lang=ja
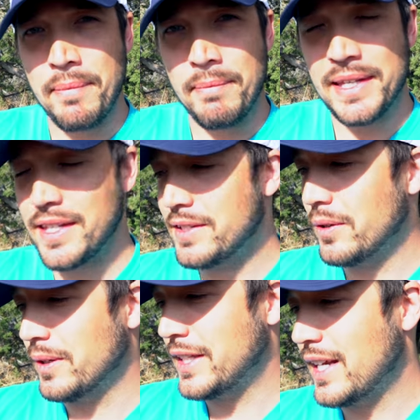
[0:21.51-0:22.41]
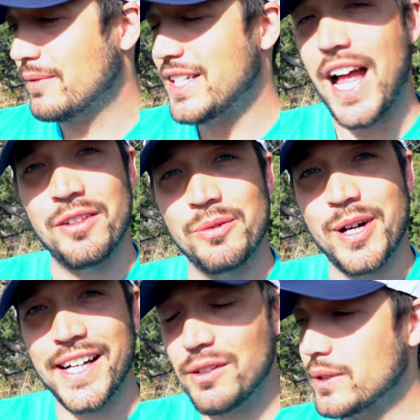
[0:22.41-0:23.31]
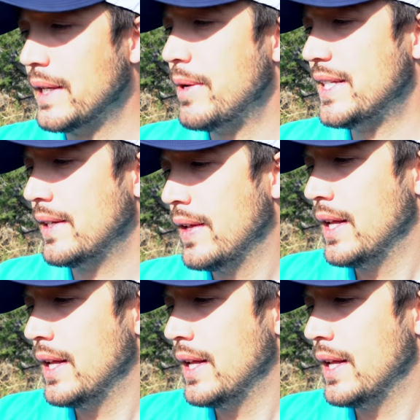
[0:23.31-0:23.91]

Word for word: メッセージをいただきました。どうもありがとうございます。